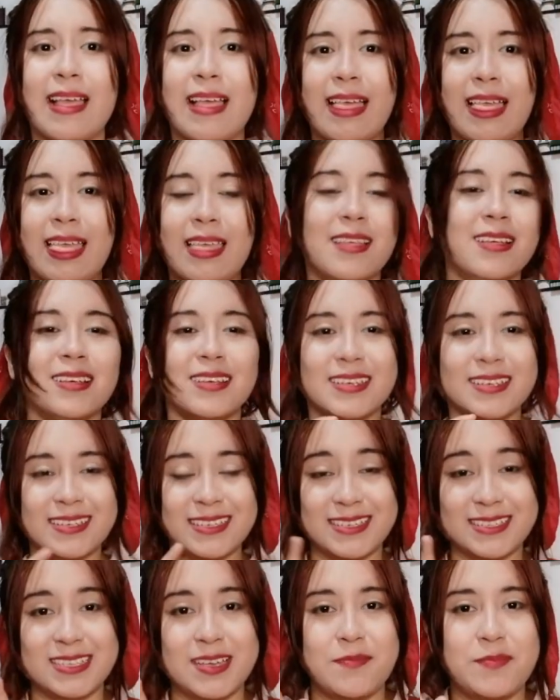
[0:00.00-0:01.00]
Ah,
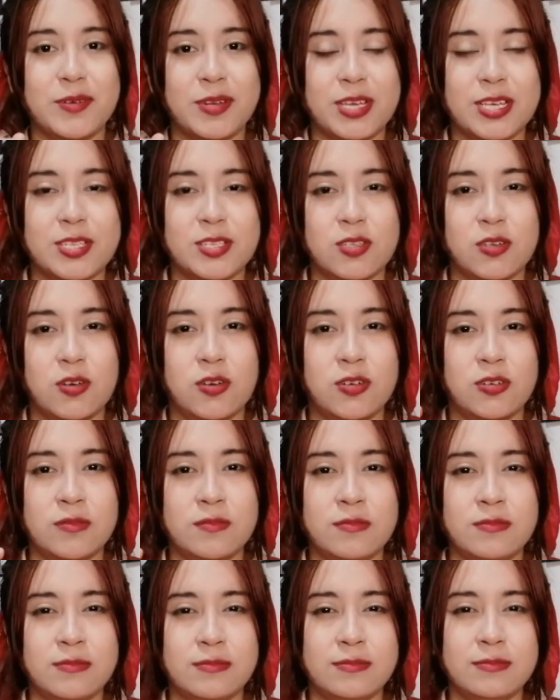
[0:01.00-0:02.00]
quizá porque
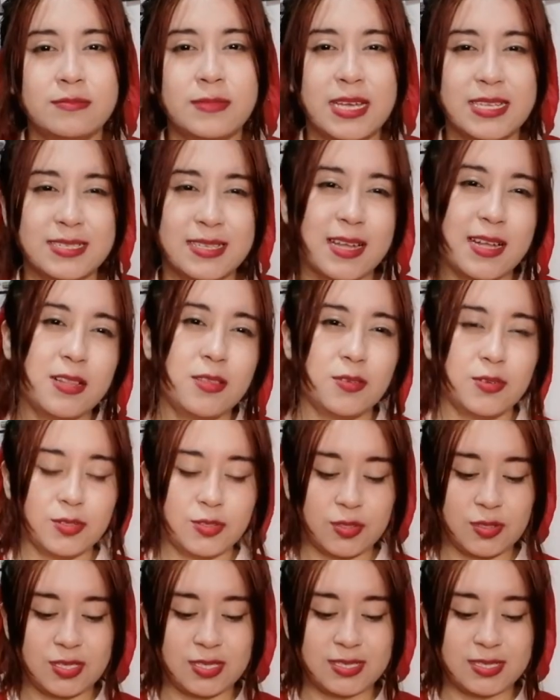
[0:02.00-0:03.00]
son más
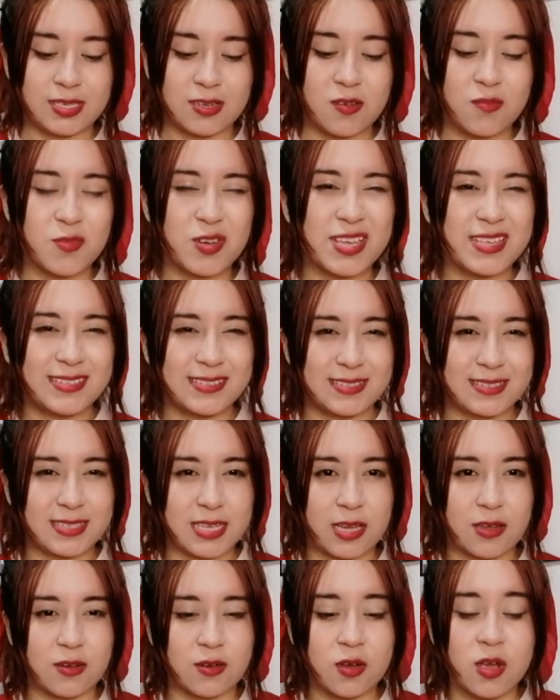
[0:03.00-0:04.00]
caldosos y este como es en
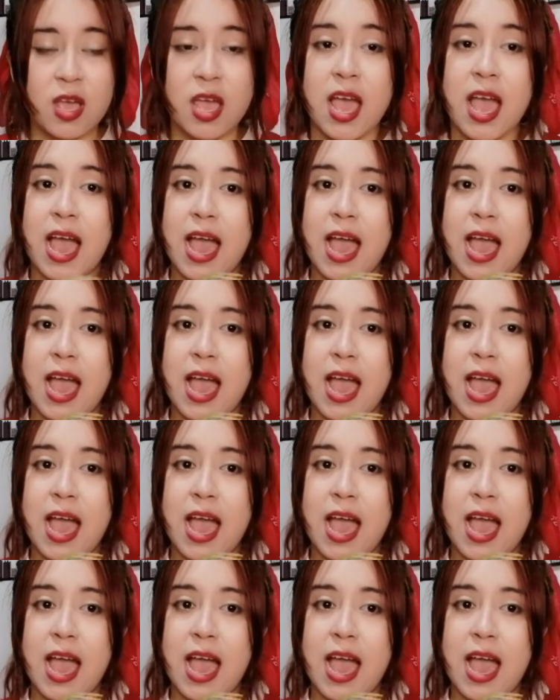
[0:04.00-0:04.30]
seco,